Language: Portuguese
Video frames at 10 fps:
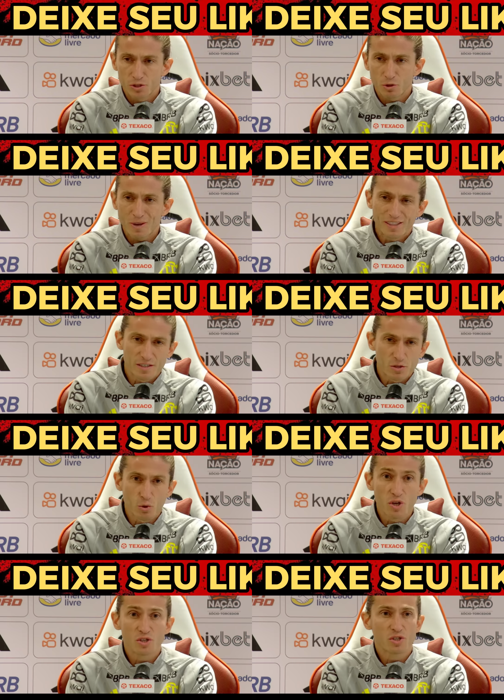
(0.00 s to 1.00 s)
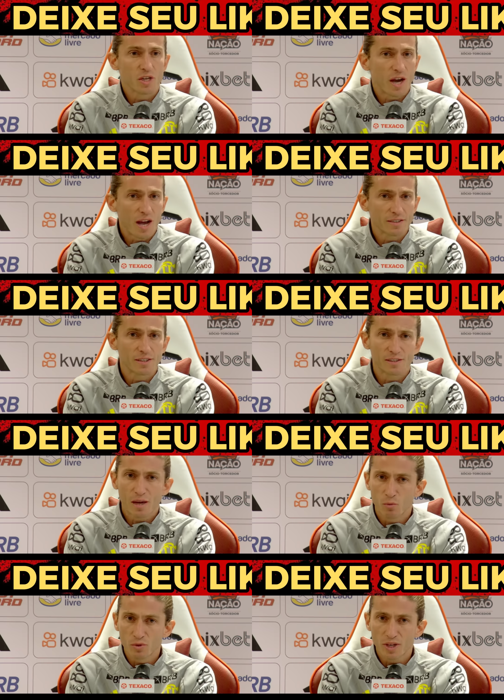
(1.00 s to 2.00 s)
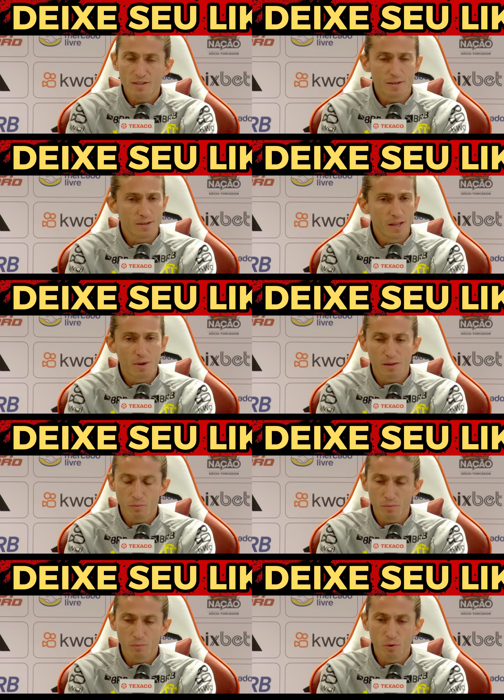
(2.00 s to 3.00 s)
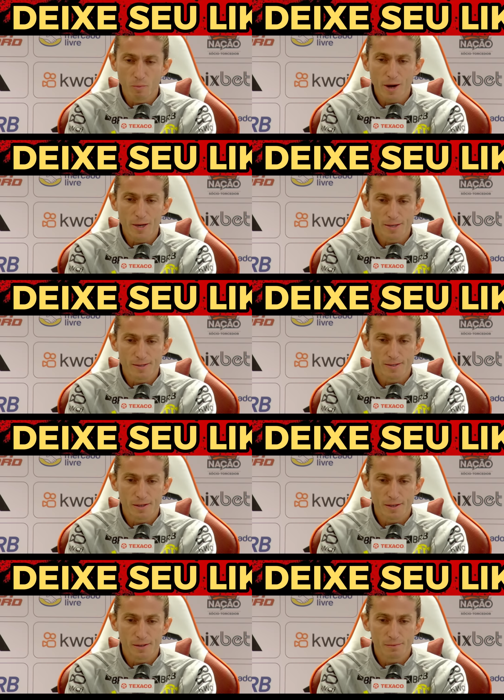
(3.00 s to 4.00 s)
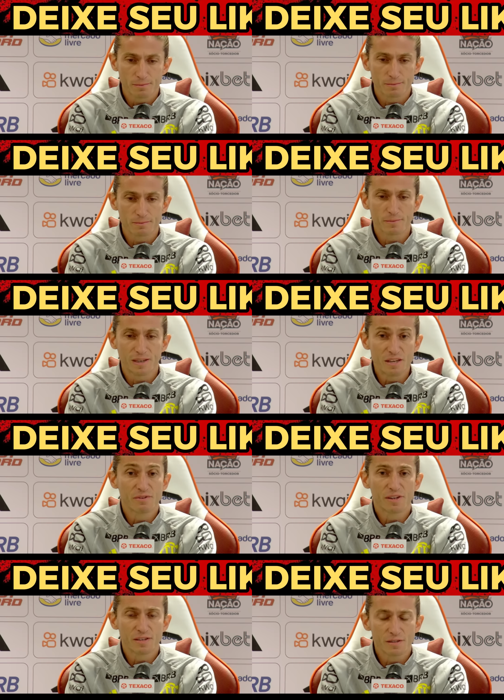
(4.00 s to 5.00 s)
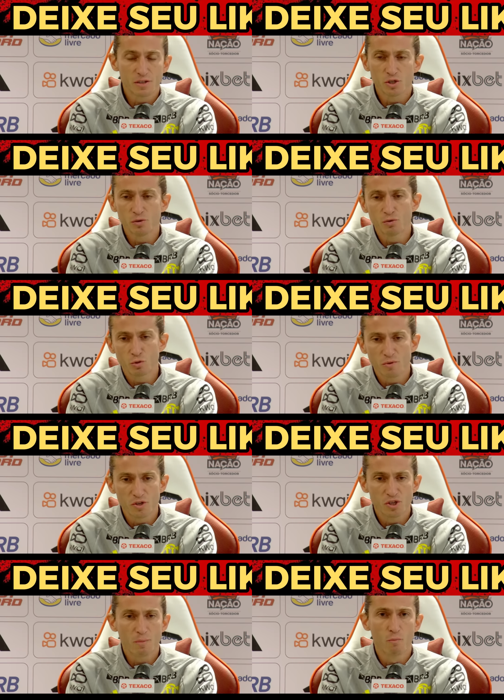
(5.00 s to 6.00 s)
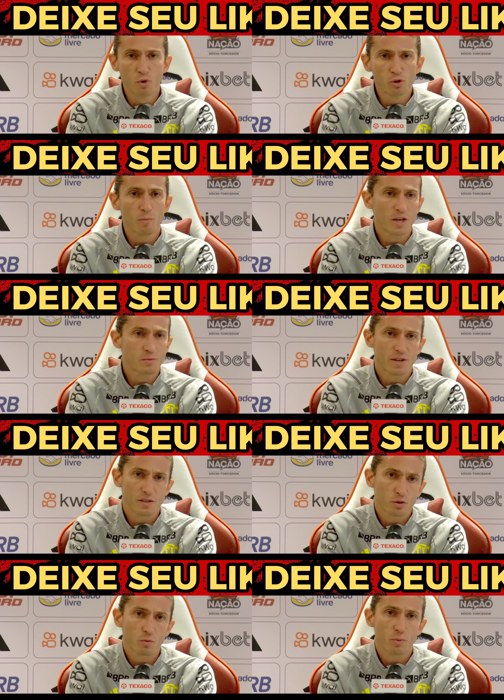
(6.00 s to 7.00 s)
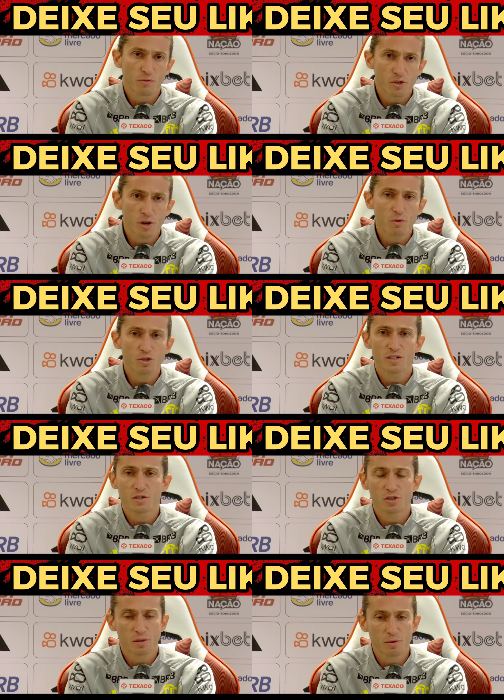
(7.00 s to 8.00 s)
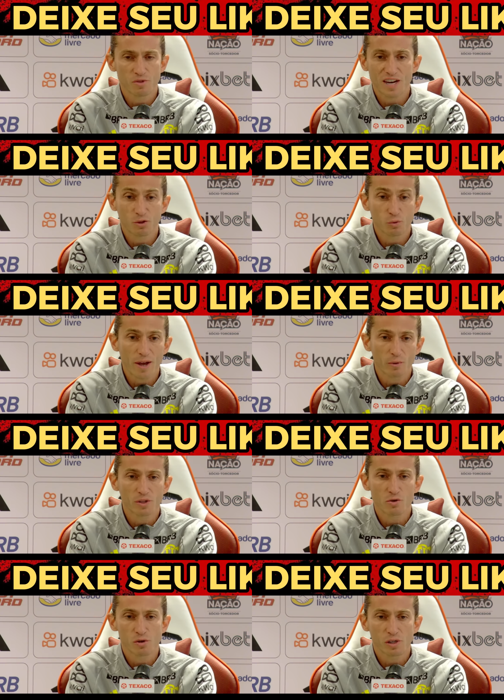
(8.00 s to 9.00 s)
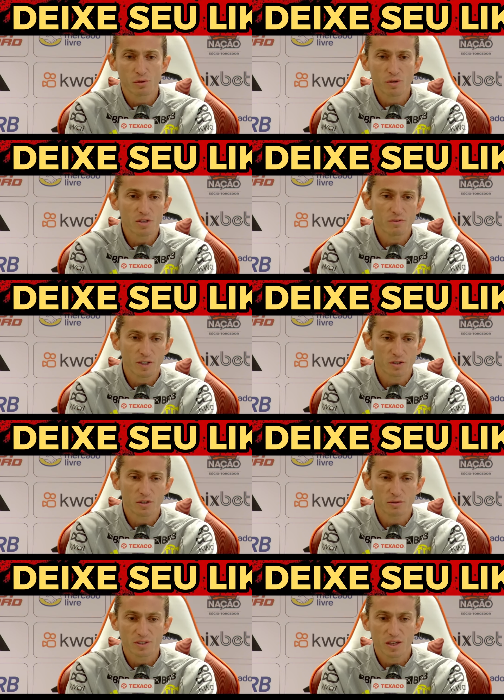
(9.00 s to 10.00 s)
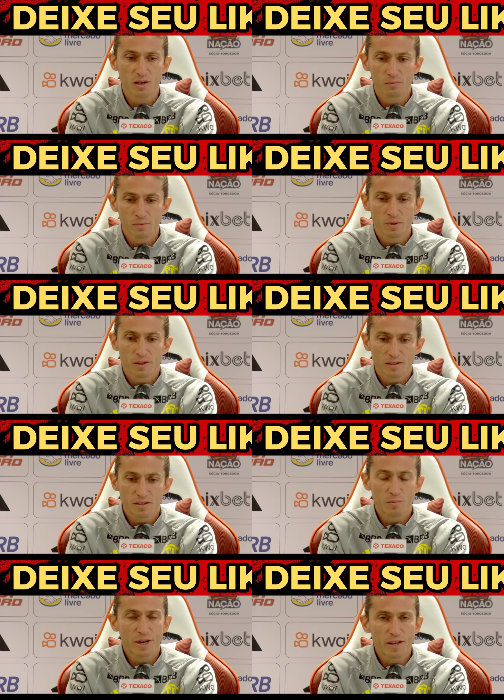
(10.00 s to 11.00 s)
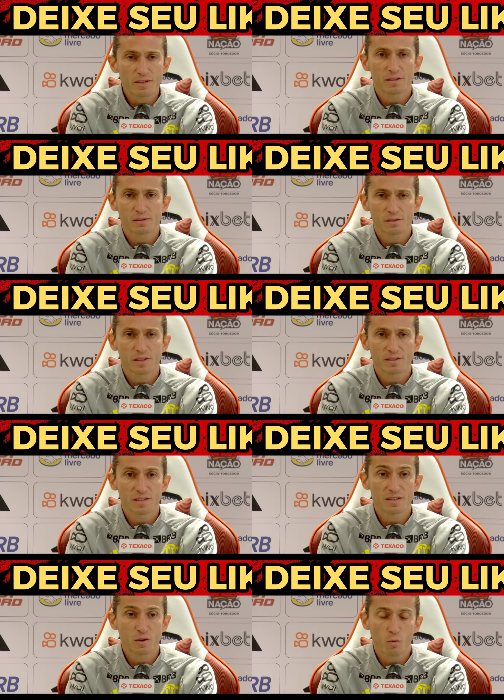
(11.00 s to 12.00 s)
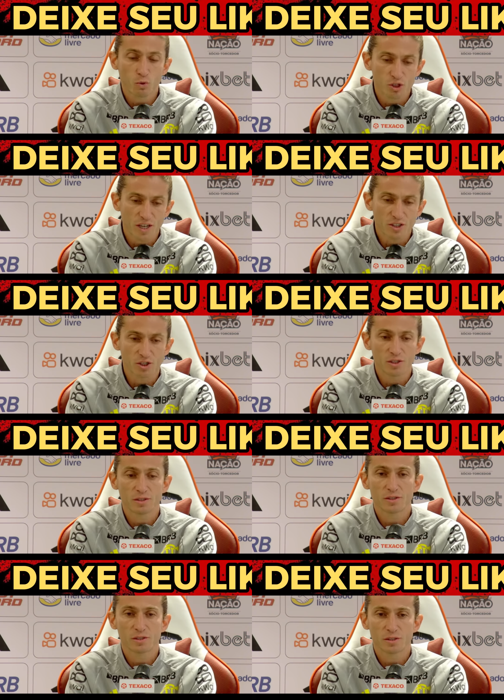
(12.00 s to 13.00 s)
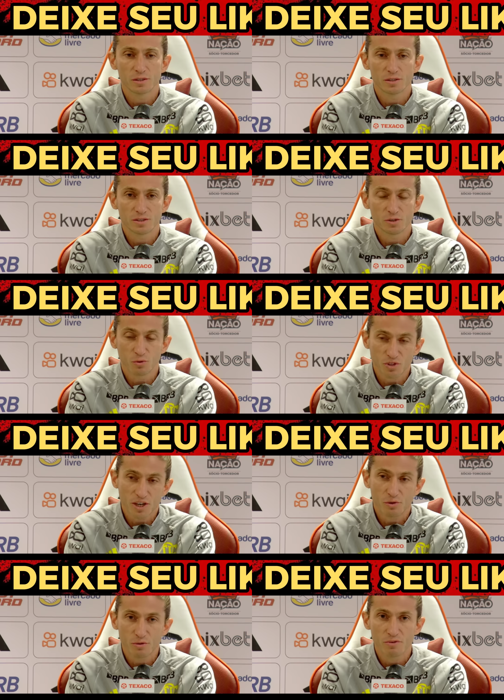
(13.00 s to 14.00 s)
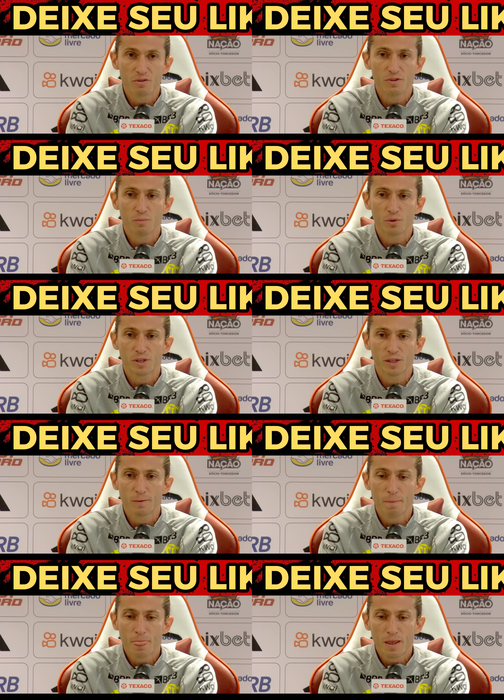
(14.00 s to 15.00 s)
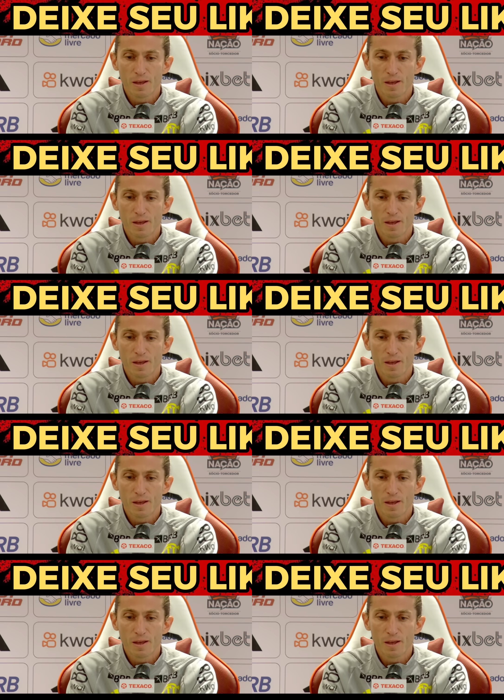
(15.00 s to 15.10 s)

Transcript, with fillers: de tomar decisões, de errar, acertar, mudar de sistema, é um pouco mais é, livre nesse sentido. O sub-20 já é muito mais parecido com o profissional, já existe também um certo ego entre os jogadores que vai te dando essa, essa experiência, né? essa, essa incomodidade de, de, que o treinador vive e poder